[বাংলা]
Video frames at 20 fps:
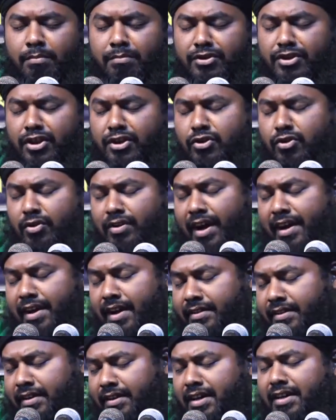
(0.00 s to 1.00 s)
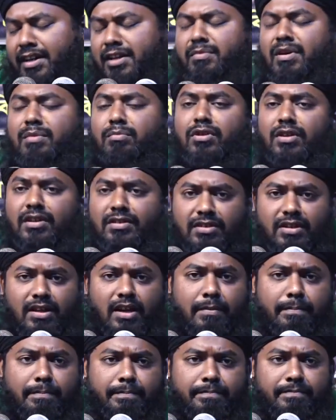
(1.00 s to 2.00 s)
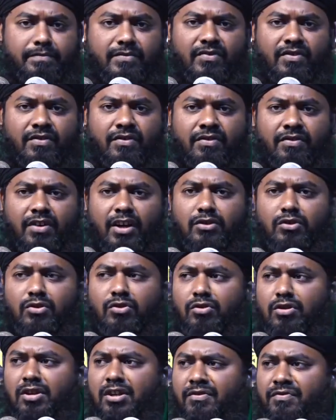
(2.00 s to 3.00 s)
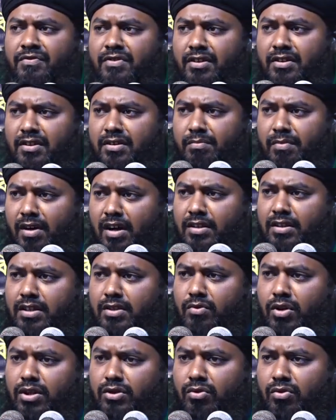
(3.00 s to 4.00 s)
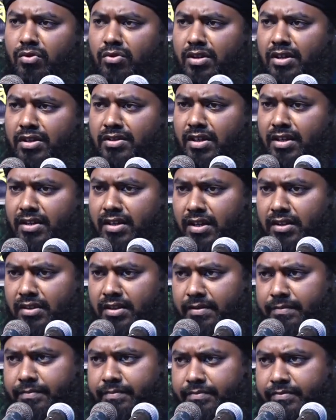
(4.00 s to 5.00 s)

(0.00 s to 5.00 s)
বিশেষ করে আয়াত করিমা বলেছিলাম ফাদুখলি ফি ইবাদি ওয়াদুখলি জান্নাতি